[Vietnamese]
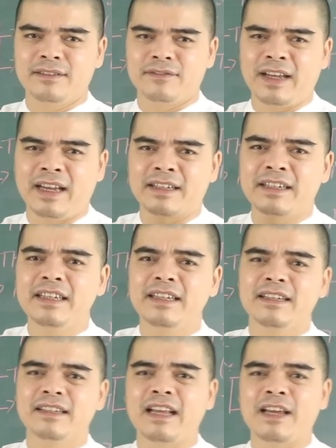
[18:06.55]
và kỵ
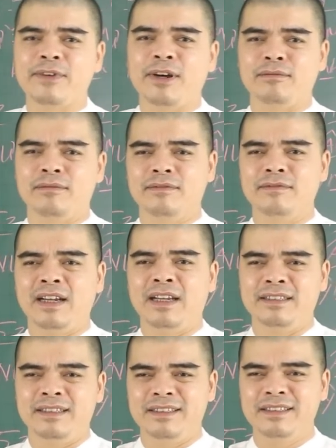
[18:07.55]
đề phòng
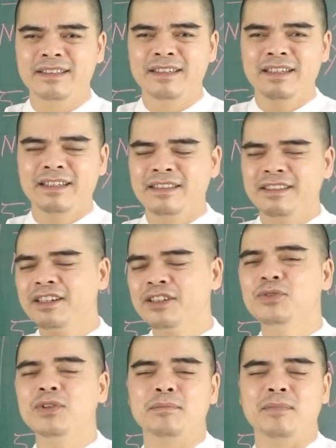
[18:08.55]
và gì những cái
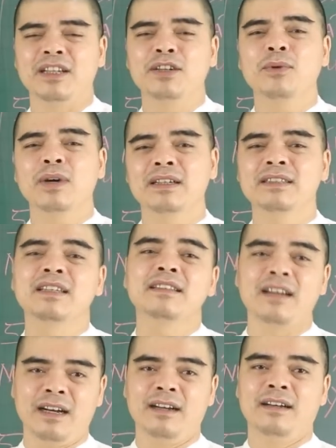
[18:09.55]
chuyện mà liên quan đến giấy tờ.